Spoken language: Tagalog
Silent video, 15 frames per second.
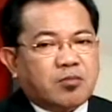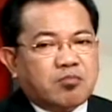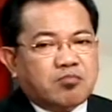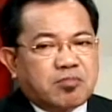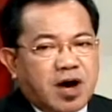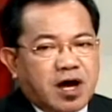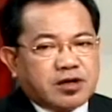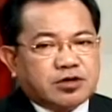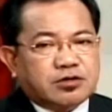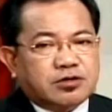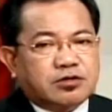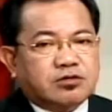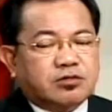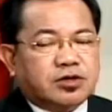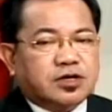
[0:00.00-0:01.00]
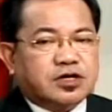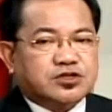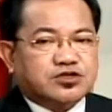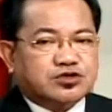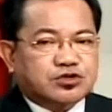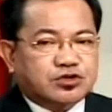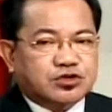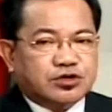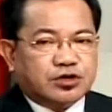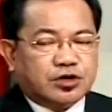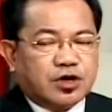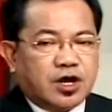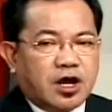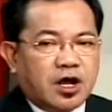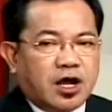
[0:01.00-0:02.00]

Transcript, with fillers: Mario Reyes Jr.